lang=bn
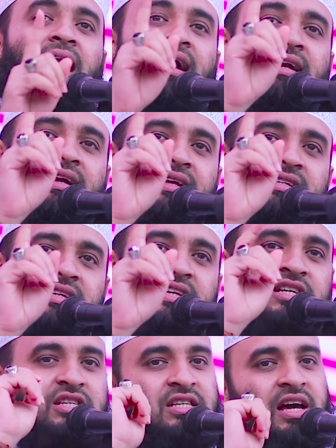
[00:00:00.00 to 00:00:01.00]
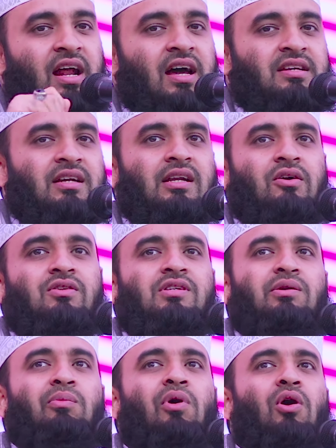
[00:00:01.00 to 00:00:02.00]
একটা জিনিস ছাড়া সেটা
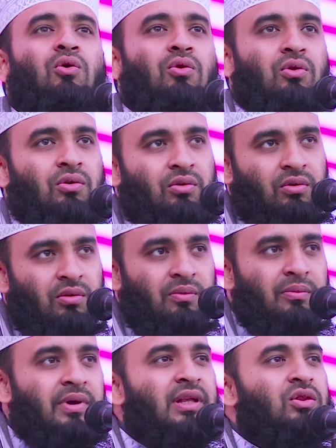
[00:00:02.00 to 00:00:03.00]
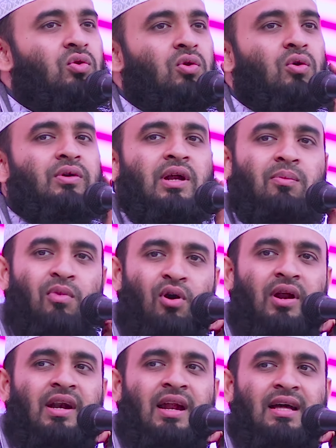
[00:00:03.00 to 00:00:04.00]
হচ্ছে মরণ মৃত্যু লোকটা
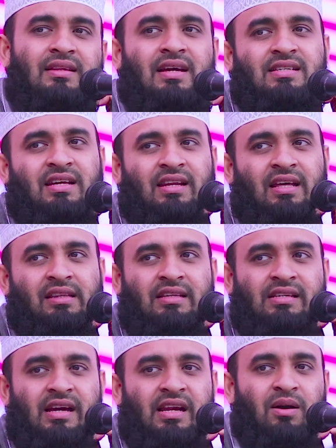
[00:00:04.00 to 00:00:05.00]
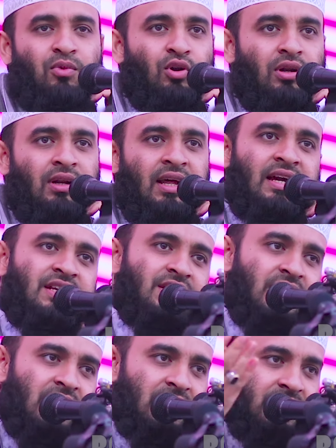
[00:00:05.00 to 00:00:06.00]
মরে না তাই জান্নাতে যায় না মরলেই
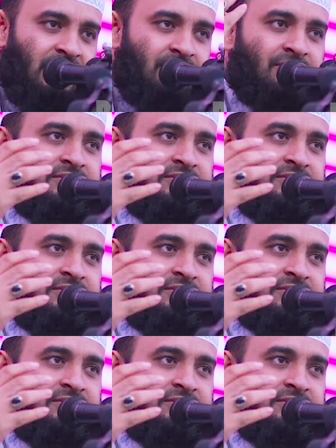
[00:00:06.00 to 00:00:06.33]
জান্নাতি